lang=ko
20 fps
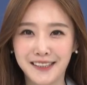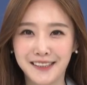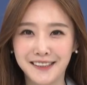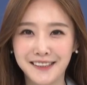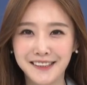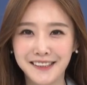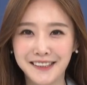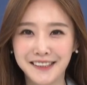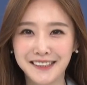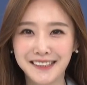
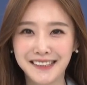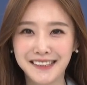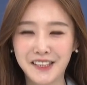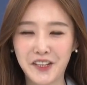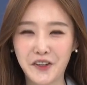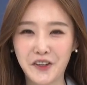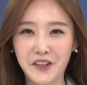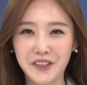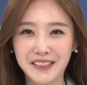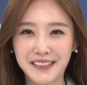있는 증시
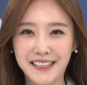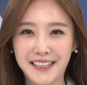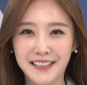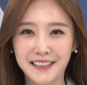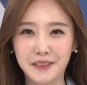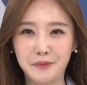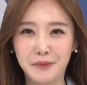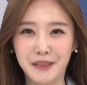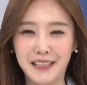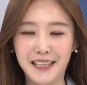저격
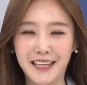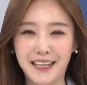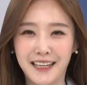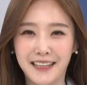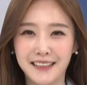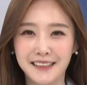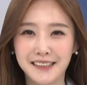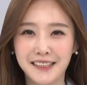시간입니다.